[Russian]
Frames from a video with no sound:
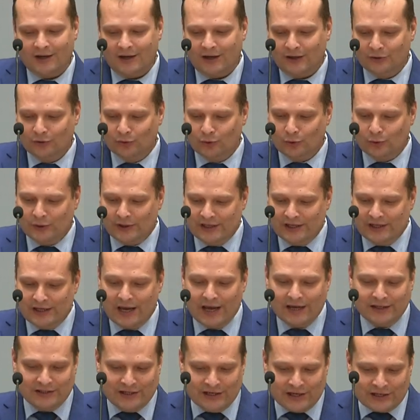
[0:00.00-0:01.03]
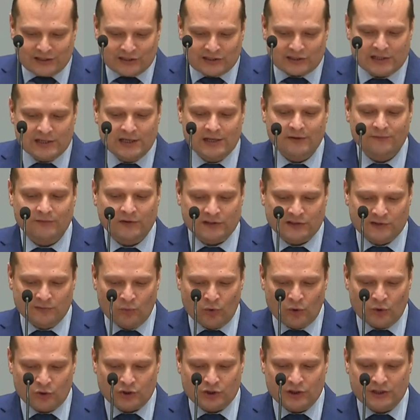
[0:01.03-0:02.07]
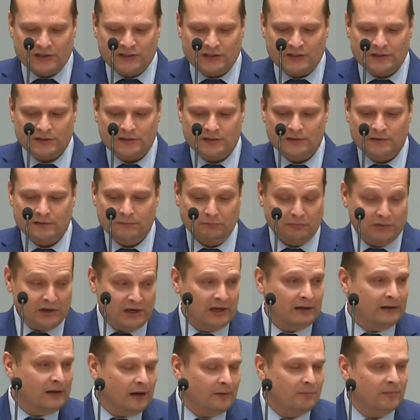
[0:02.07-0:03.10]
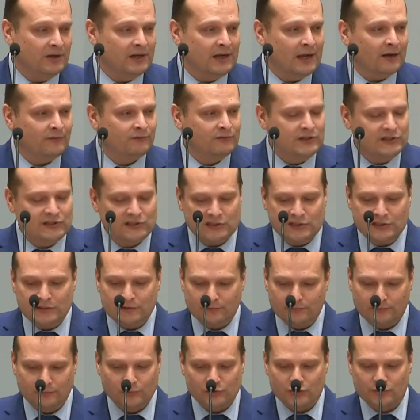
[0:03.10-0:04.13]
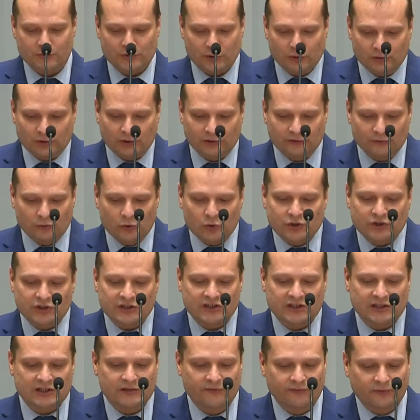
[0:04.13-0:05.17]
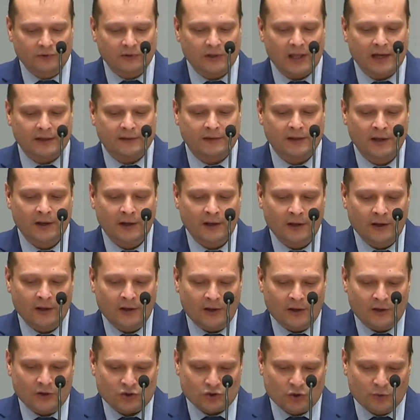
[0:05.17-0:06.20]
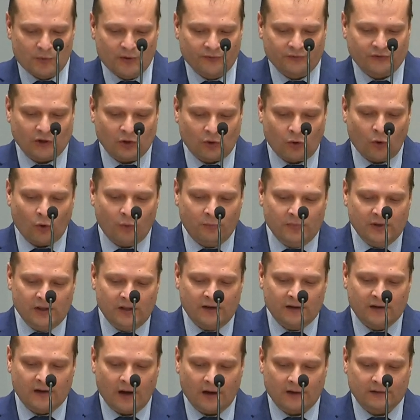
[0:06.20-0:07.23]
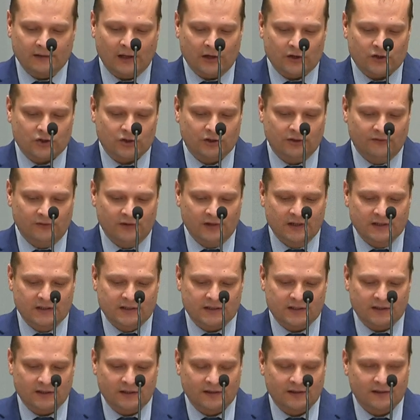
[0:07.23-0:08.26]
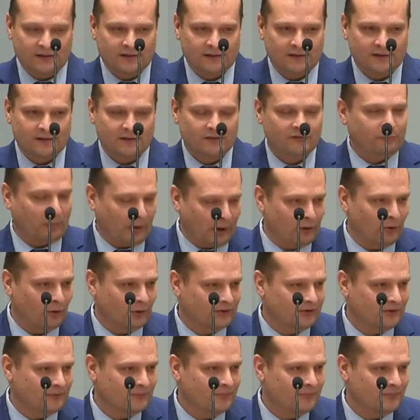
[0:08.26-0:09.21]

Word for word: Ну и есть ли возможность мне, для меня внести, может, какой-то творческий вклад, чтобы в таком мире, как наш, двигаться вперед?